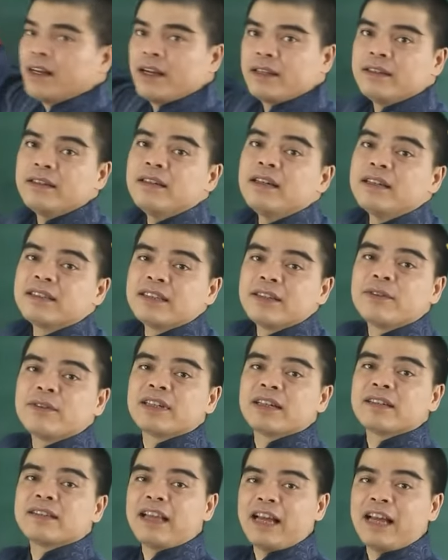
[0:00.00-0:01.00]
những người sinh vào
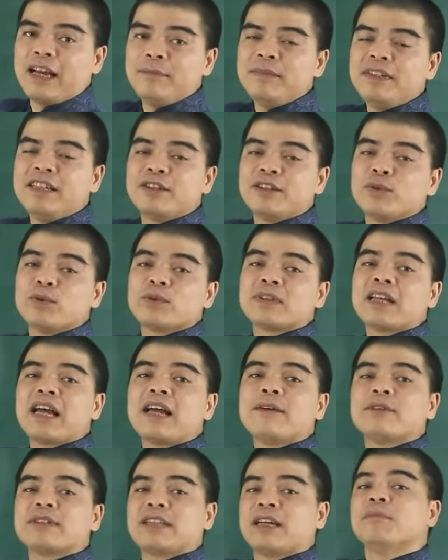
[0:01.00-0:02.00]
tháng 8 thì thụ
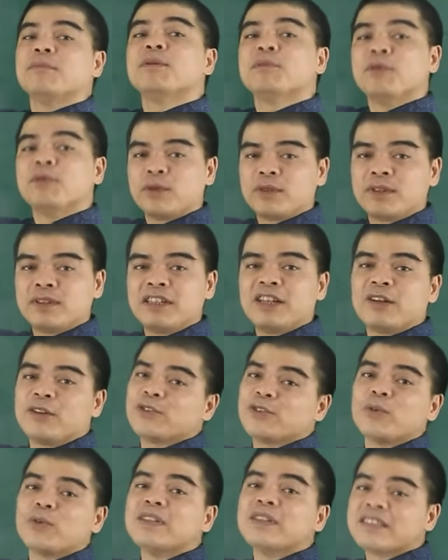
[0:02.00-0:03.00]
thai vào tháng 11 thì có
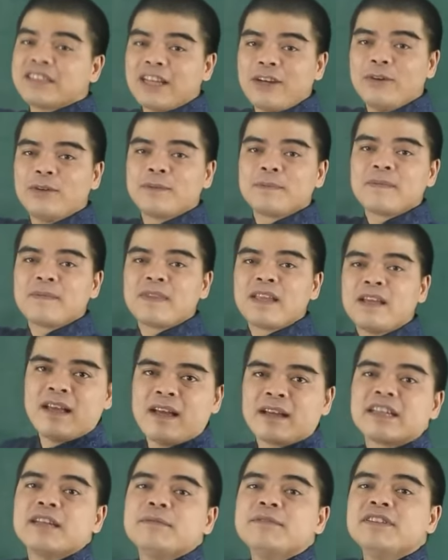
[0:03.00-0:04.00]
số như sau.
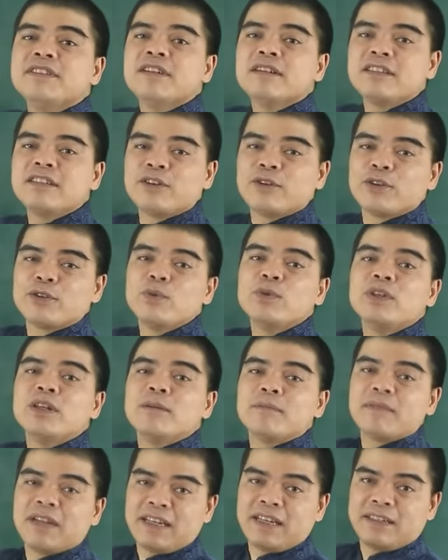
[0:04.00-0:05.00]
Kiếp trước thì có tu
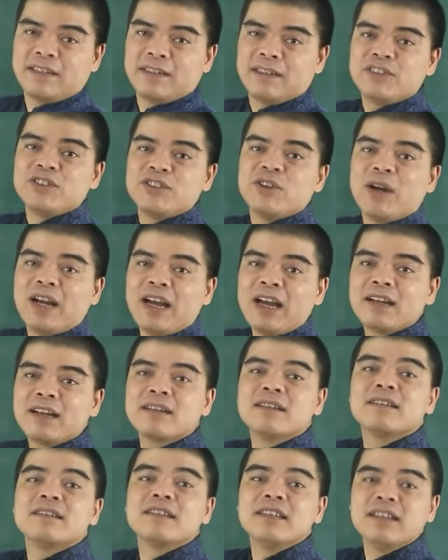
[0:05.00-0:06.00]
niệm lành, nhỏ
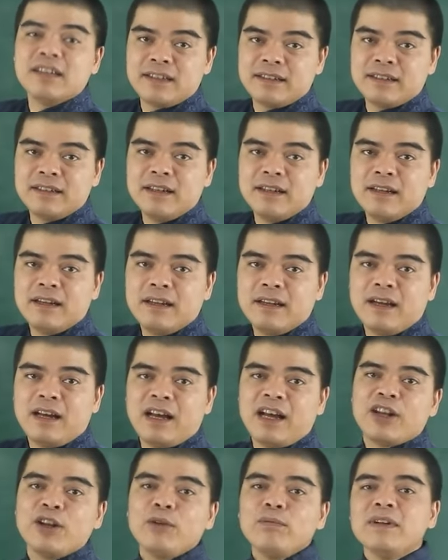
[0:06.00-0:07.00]
ác, lớn thiện.
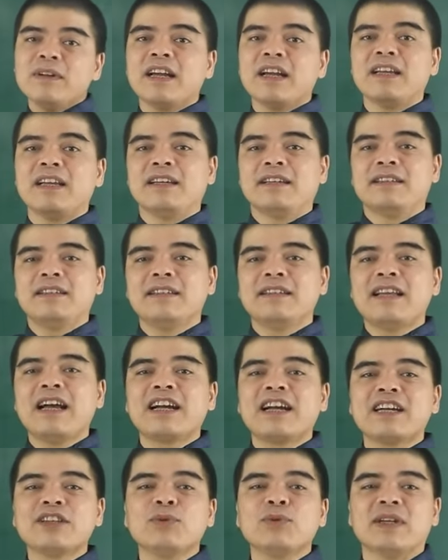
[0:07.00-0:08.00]
À, lúc này thì
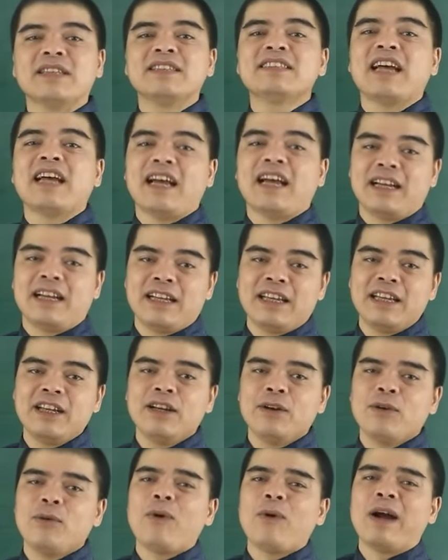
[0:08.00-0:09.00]
đang cái tuổi trả cái
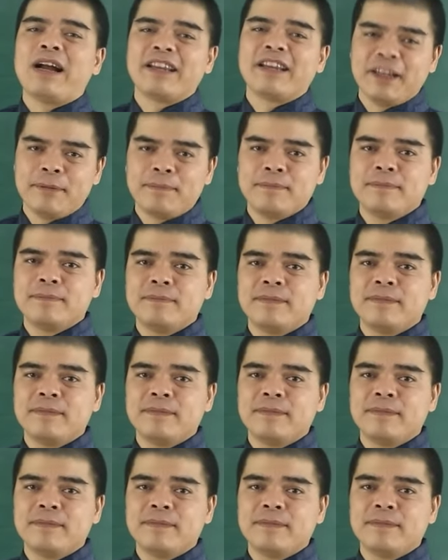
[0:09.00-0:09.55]
quả nghiệp.